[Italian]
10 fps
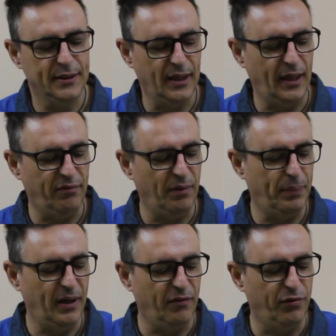serve
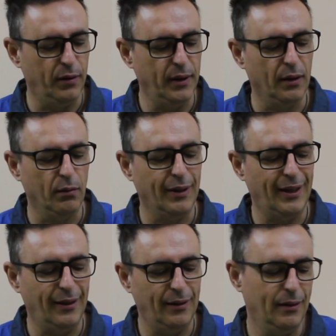per fornire
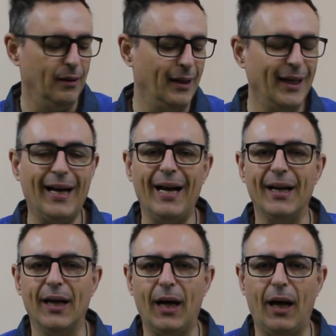una eh,
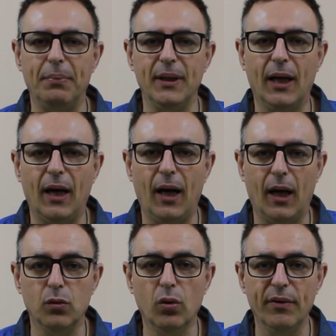ricarica rapida
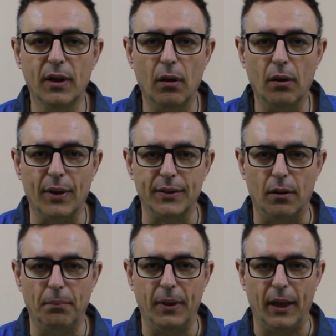a 2,4
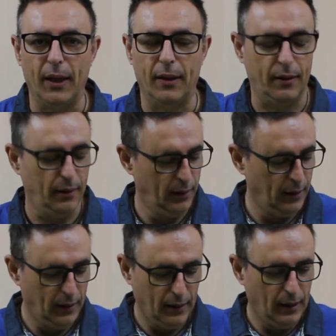ampere.
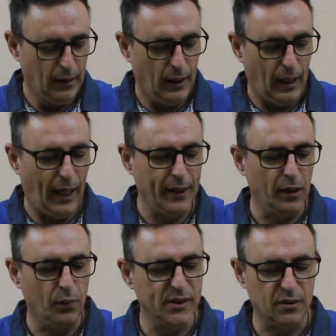Anche
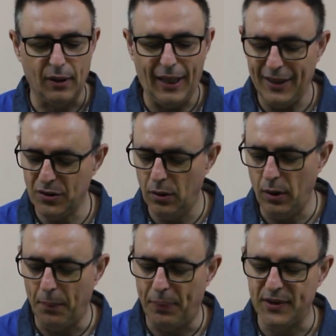in questo caso
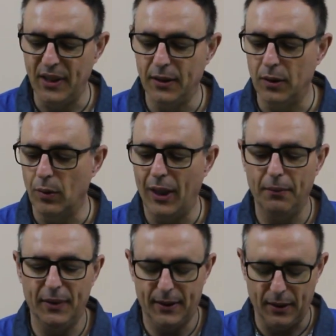è presente un
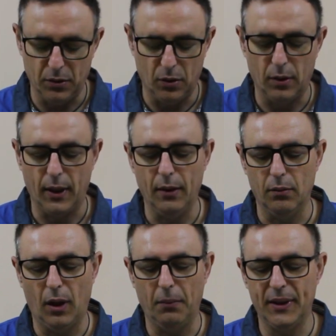alimentatore,
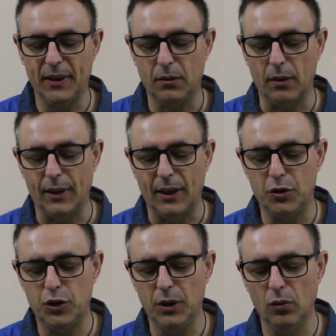un alimentatore da
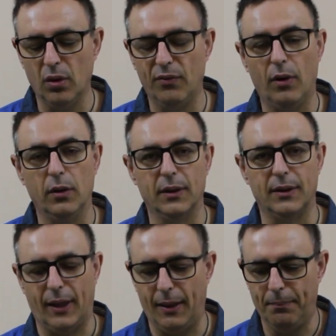5 volt
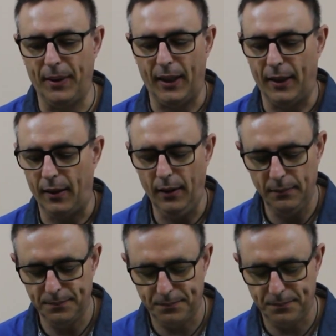3A.